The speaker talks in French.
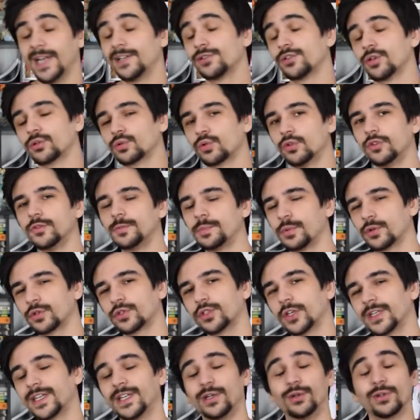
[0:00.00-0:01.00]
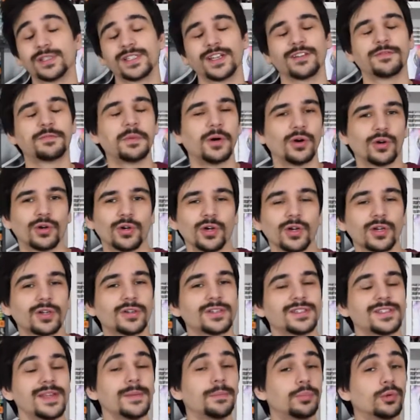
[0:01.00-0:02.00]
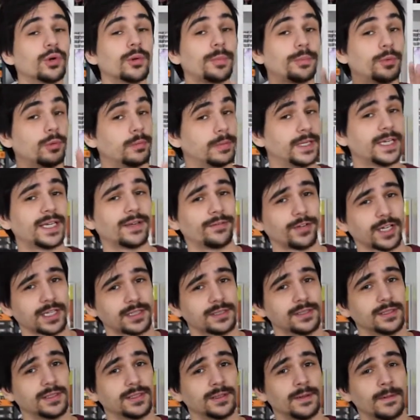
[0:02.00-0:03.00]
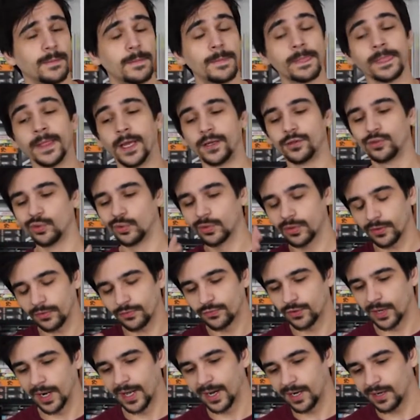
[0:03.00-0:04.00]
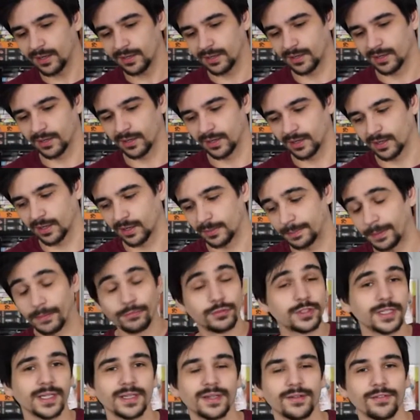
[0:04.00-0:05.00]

il se trouve, pour ceux qui ne le savent pas encore, que c'est pour public averti. Donc voilà, bah, vous êtes